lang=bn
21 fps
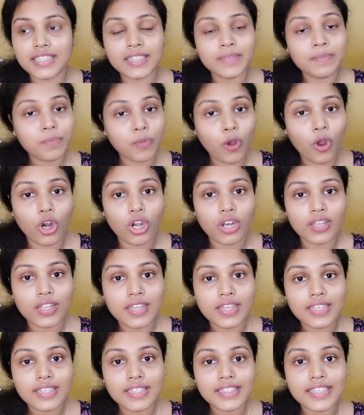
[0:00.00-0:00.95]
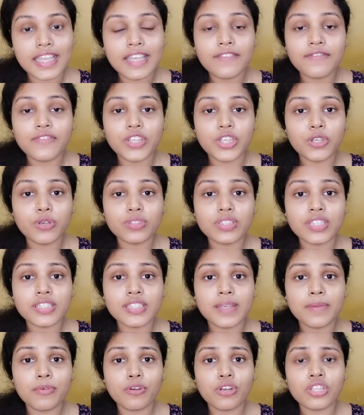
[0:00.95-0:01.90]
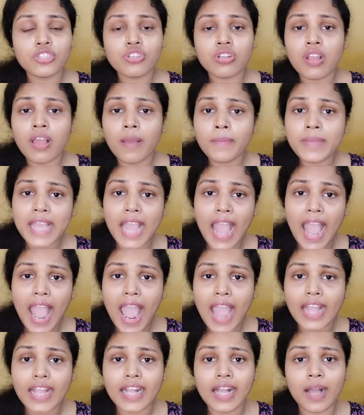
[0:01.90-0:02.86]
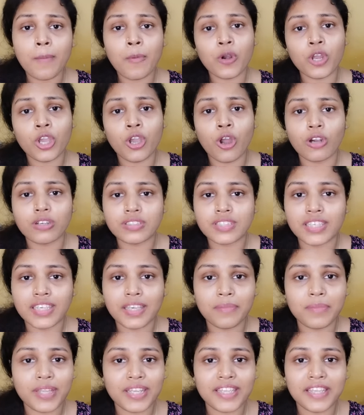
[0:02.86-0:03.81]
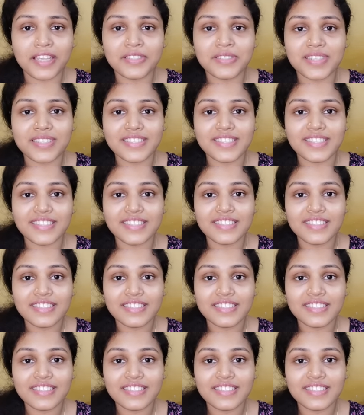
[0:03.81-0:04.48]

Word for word: দিন পর সেই ভিডিওতে সে বলেছিল আমি এক কাপড়ে ঘর থেকে বেরিয়ে এসেছি